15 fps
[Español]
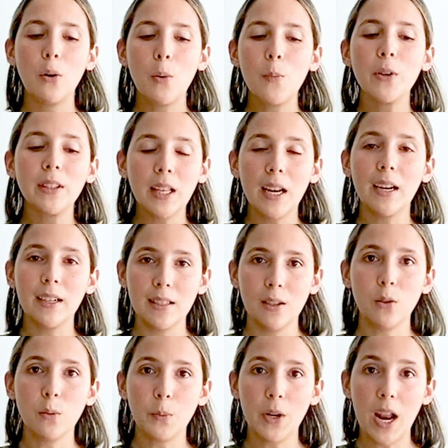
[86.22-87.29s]
cómo está la grasa
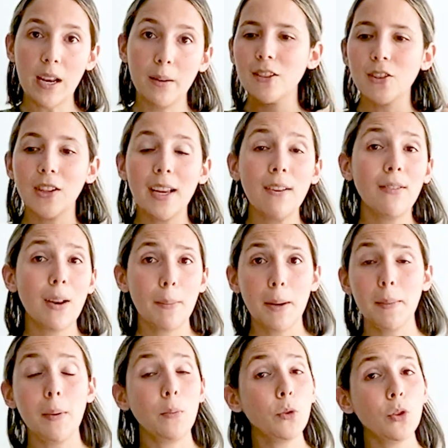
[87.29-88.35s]
corporal. Solía
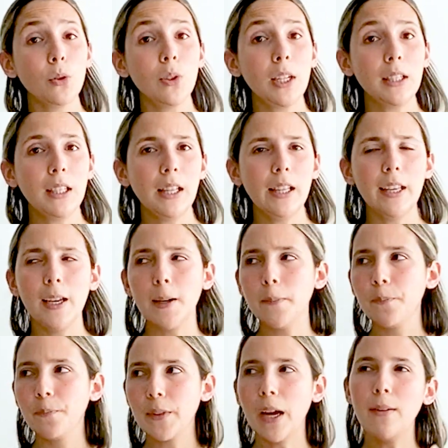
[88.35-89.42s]
inflamarme mucho durante el
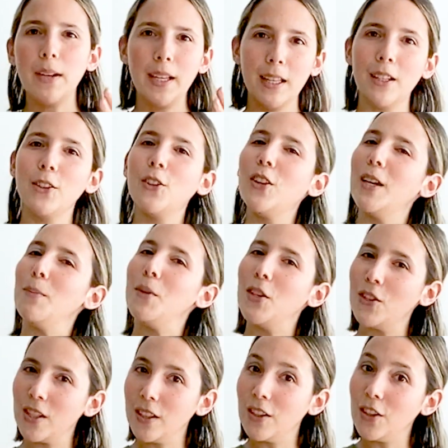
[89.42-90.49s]
día, hablé de esto en
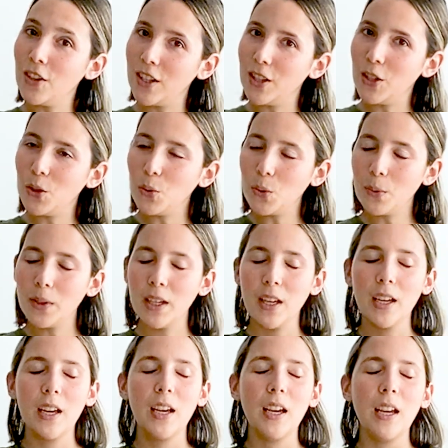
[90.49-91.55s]
videos anteriores de YouTube.
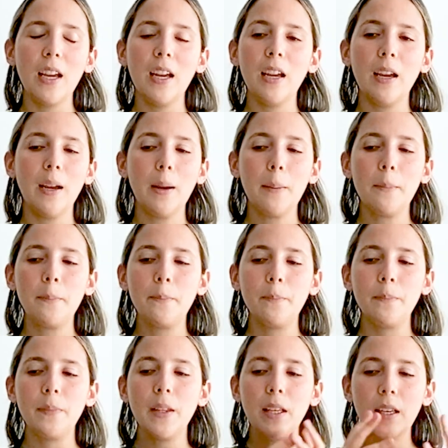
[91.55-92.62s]
Em,
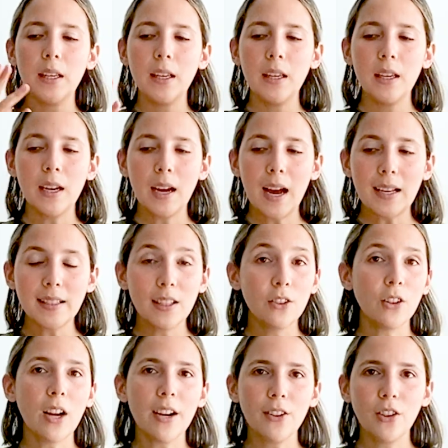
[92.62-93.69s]
y
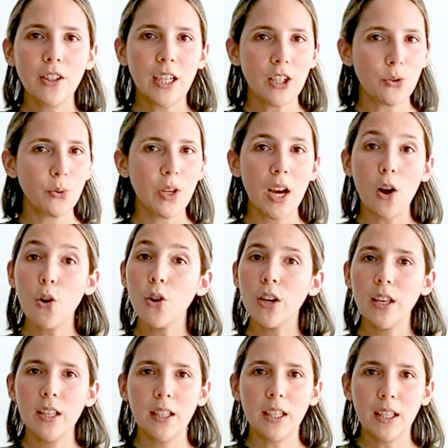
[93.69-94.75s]
haciendo cardio en ayuna o
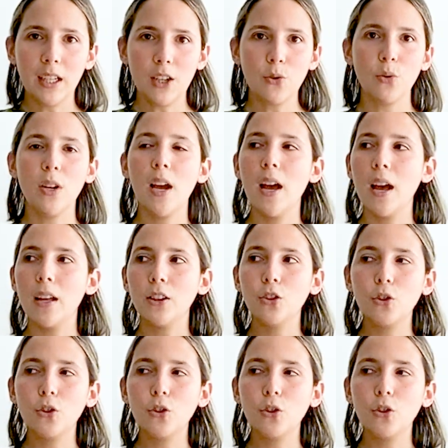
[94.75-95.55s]
HIT en ayuna,